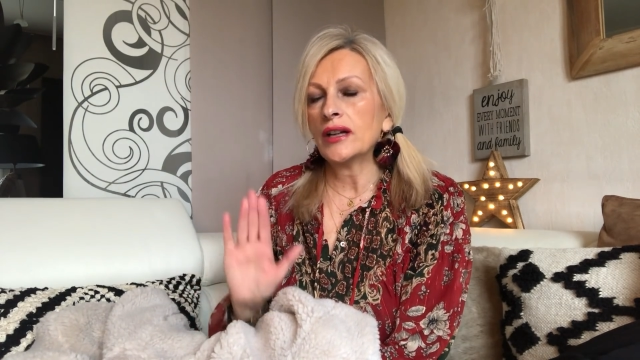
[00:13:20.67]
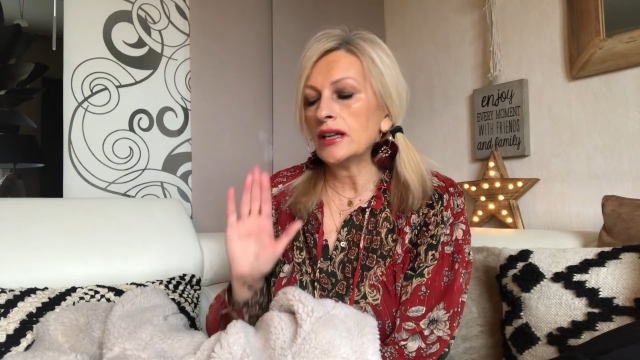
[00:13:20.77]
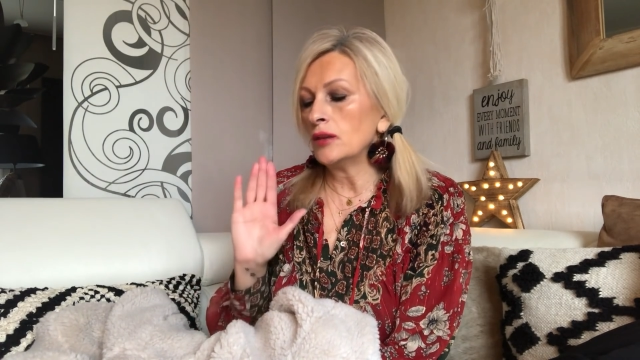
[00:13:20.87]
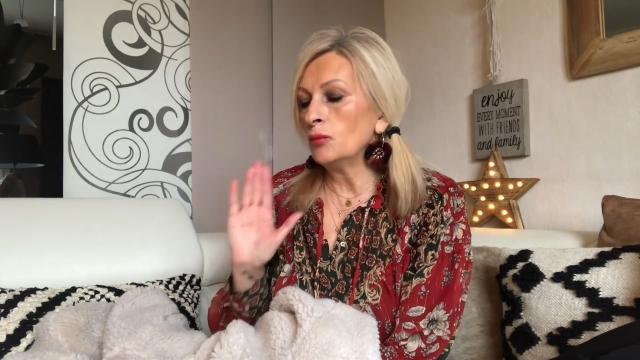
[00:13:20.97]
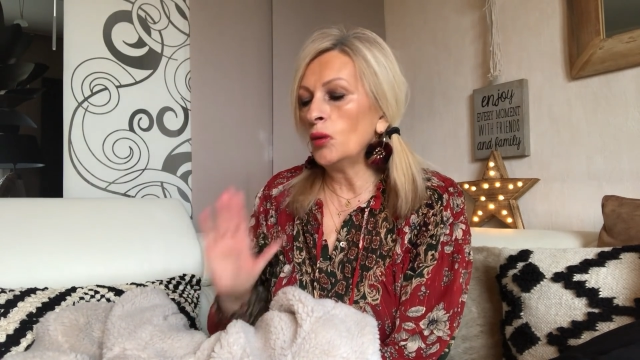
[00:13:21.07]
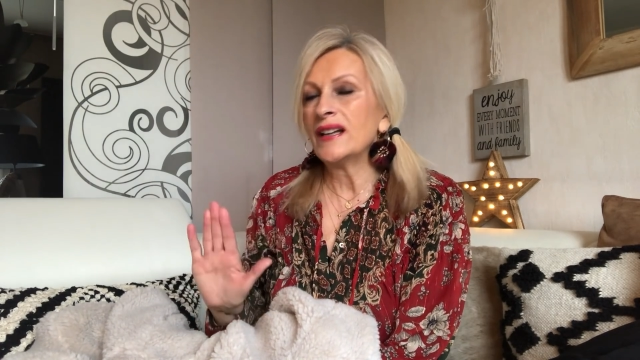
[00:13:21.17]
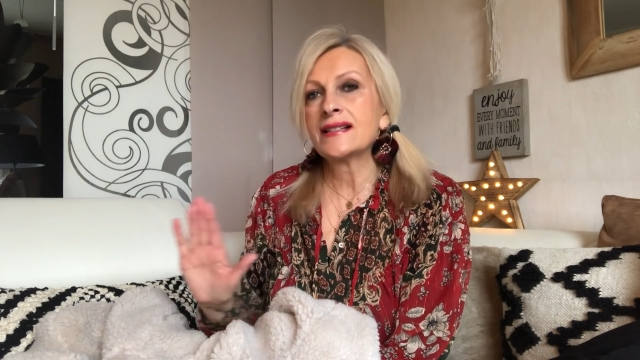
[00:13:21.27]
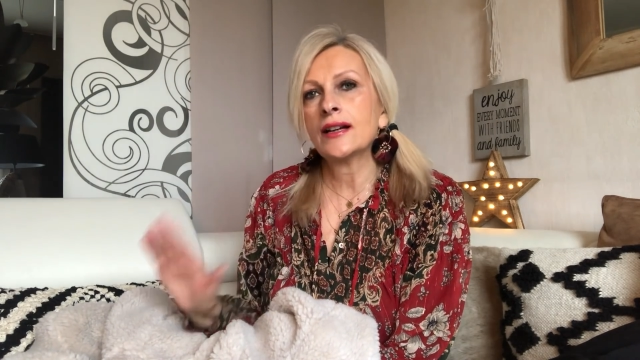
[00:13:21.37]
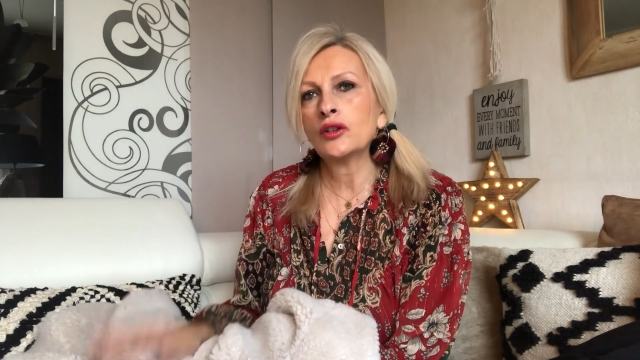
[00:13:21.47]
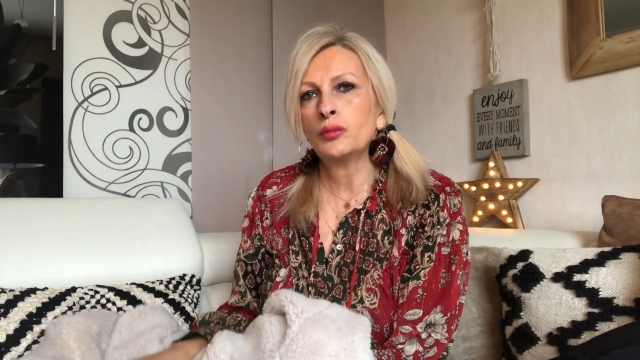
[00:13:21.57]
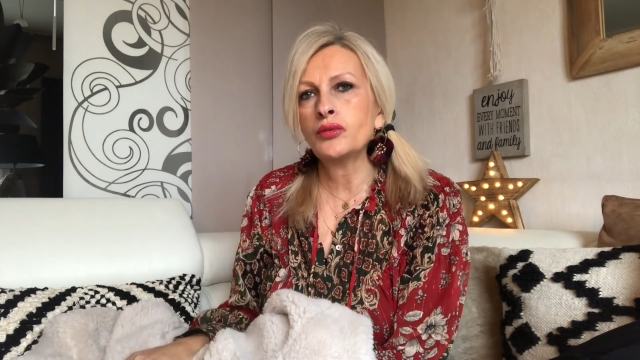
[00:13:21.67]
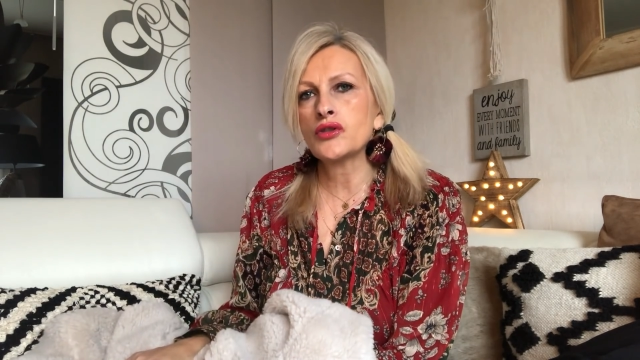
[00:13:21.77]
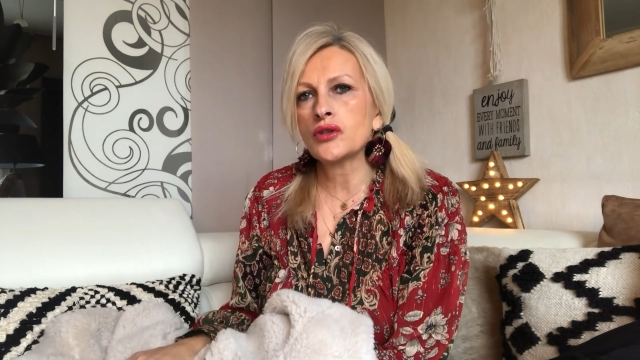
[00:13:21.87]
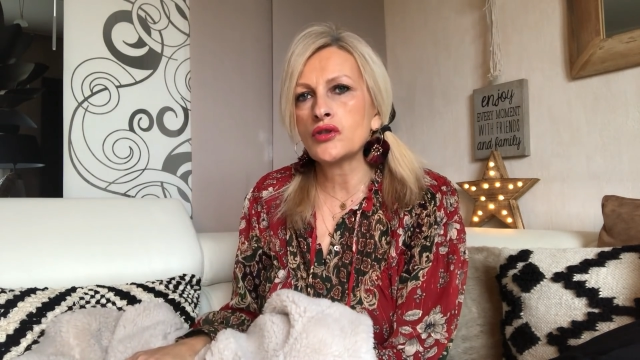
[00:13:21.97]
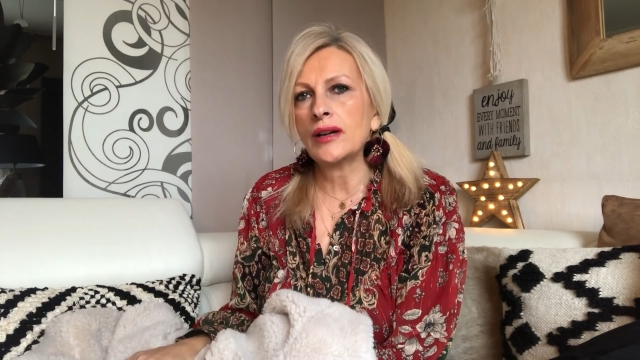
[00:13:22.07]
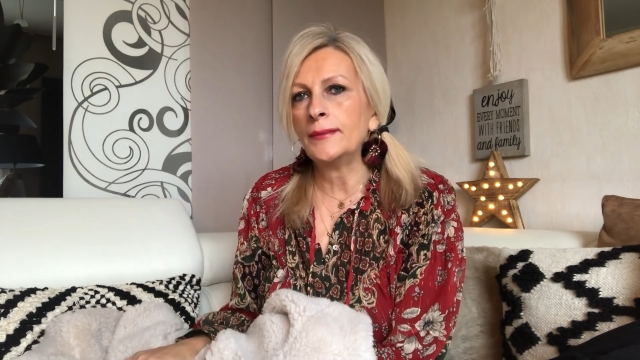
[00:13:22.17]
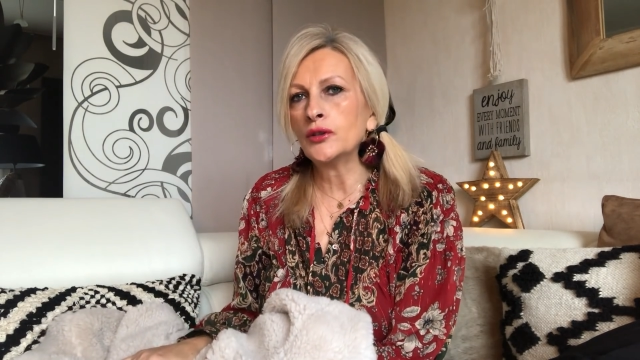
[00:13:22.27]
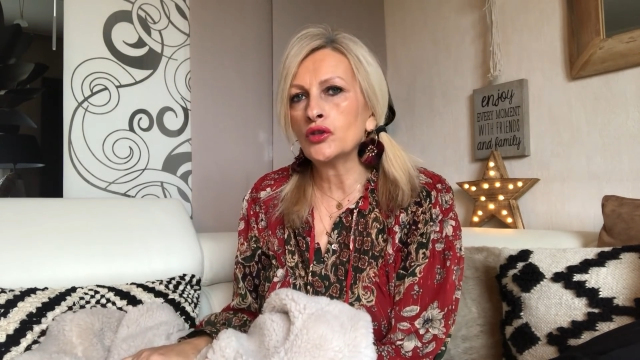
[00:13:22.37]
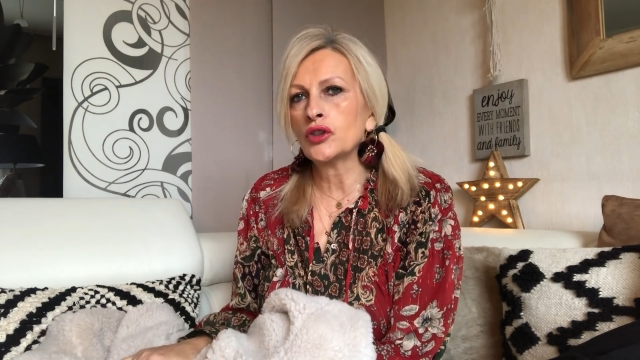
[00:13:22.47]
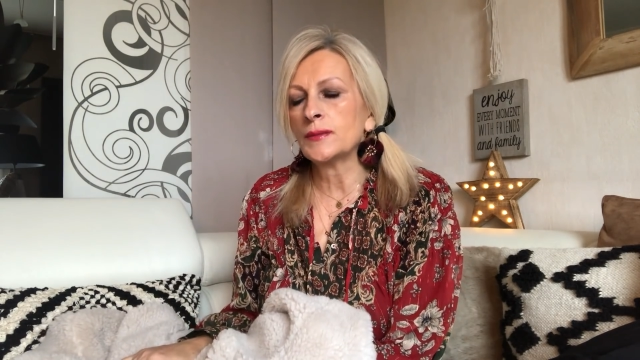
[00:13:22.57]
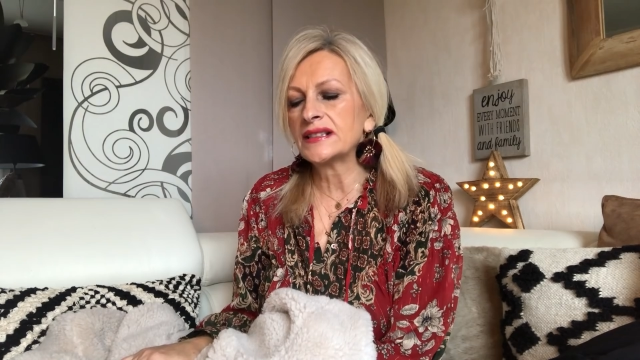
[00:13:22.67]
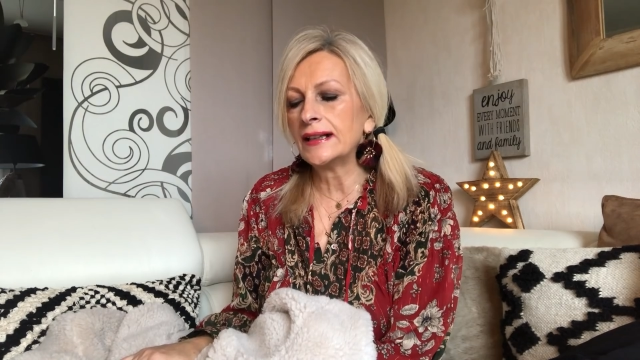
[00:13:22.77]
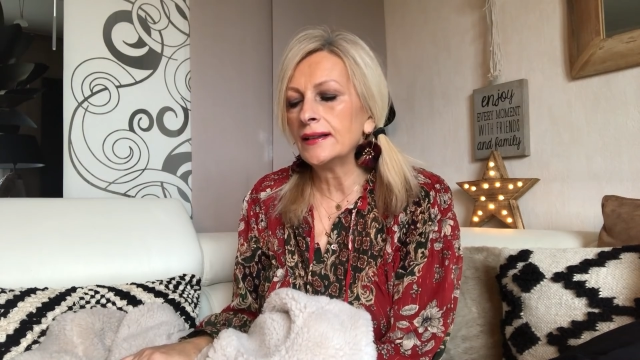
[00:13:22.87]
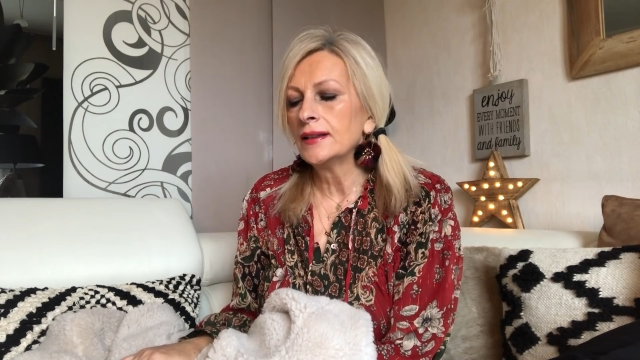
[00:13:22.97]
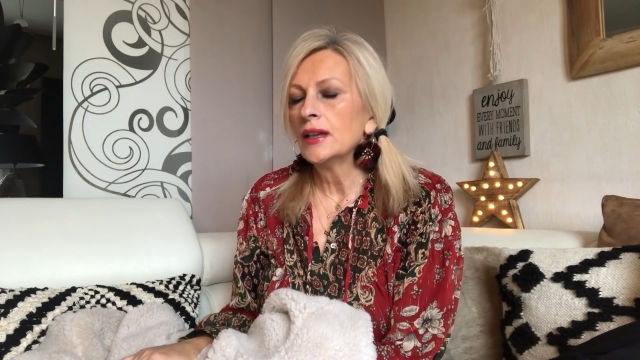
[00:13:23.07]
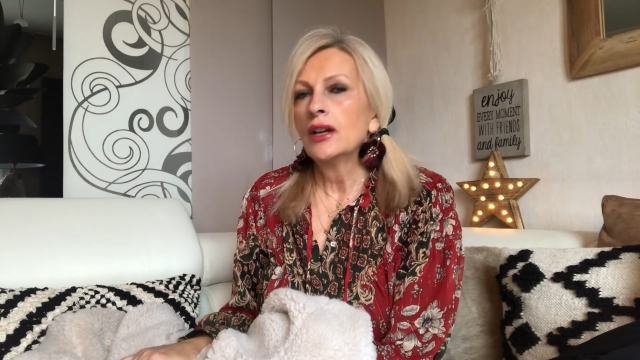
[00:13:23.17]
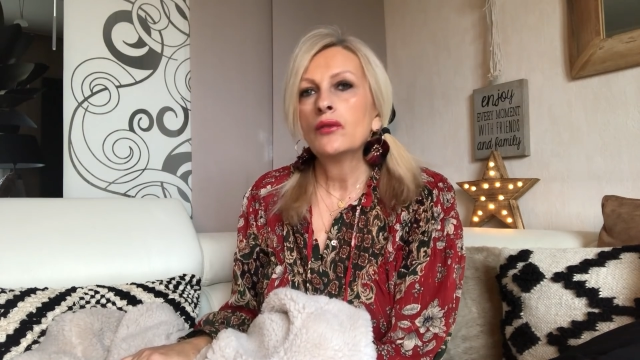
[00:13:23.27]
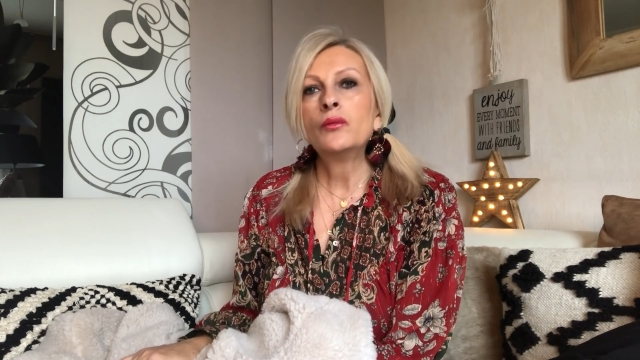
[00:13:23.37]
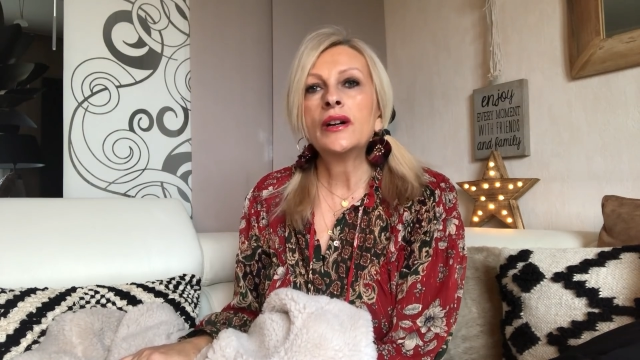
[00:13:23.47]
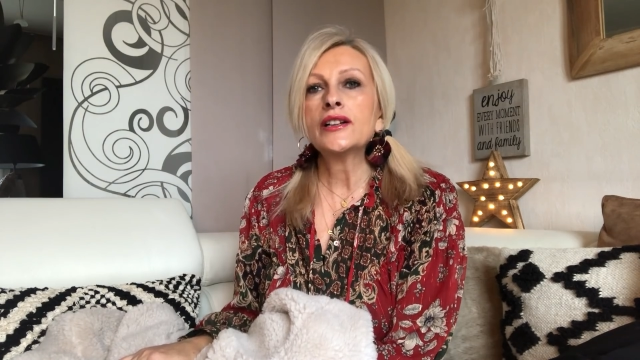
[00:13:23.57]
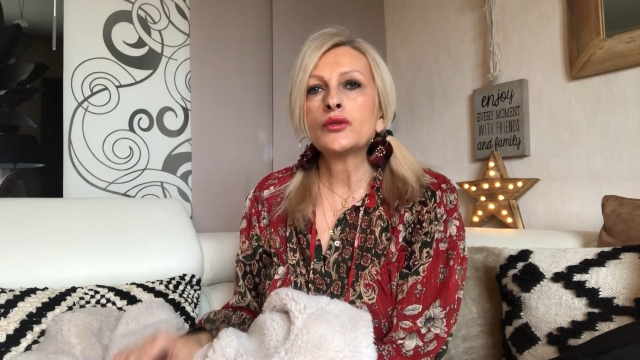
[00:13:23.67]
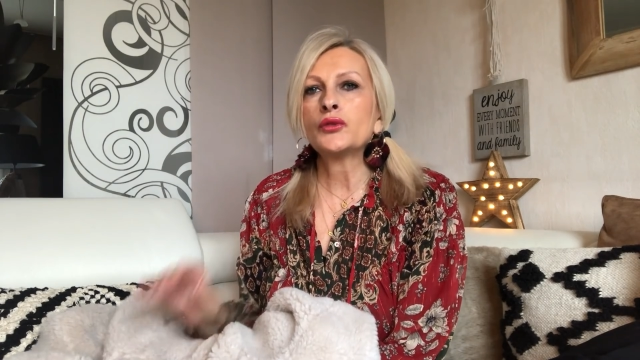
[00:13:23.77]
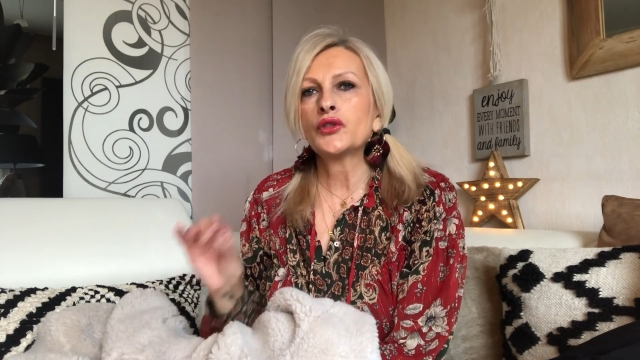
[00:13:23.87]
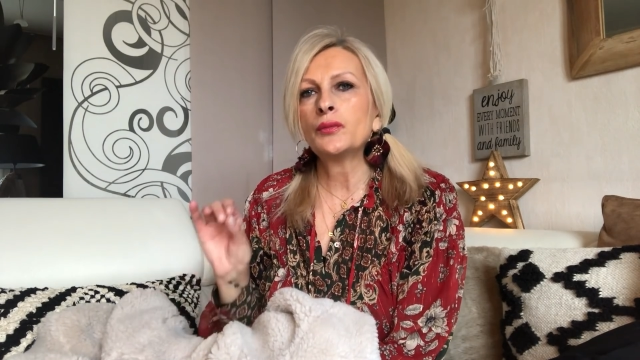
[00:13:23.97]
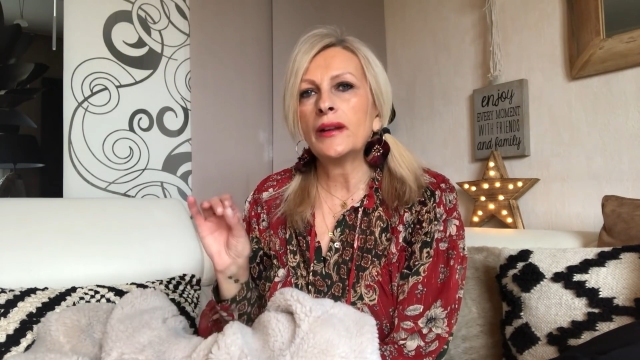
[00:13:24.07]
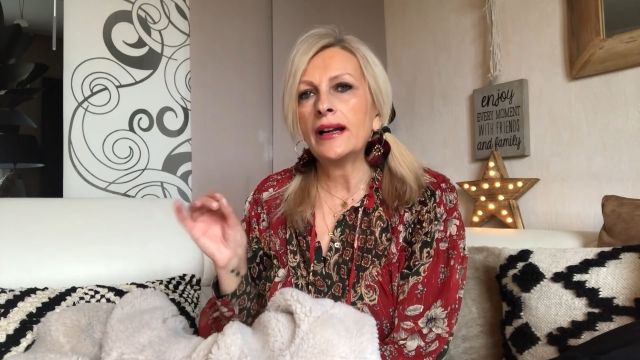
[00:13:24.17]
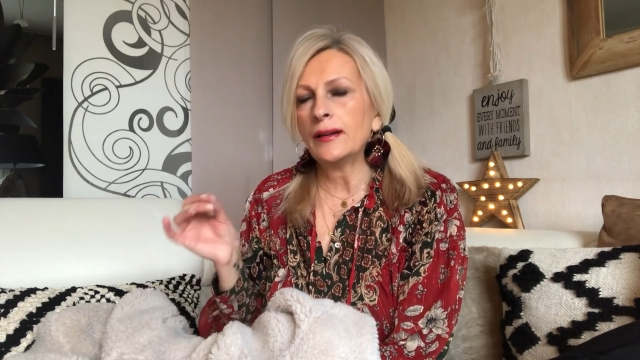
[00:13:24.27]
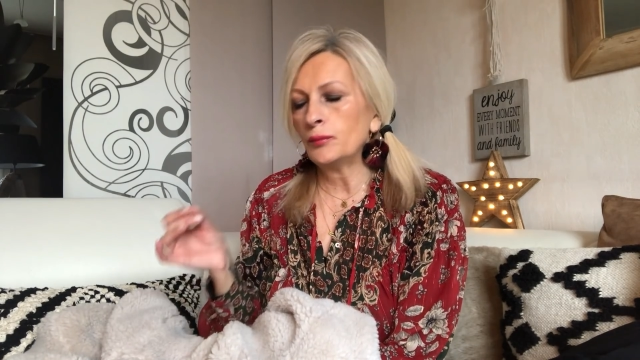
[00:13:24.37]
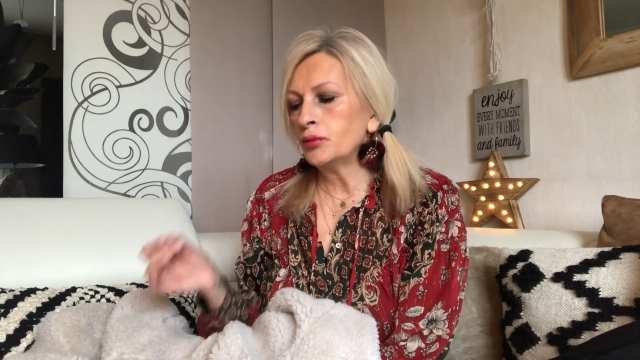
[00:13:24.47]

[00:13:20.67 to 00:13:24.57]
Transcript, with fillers: Et moi, 50% sur un manteau comme ça, moi, je me suis pas là.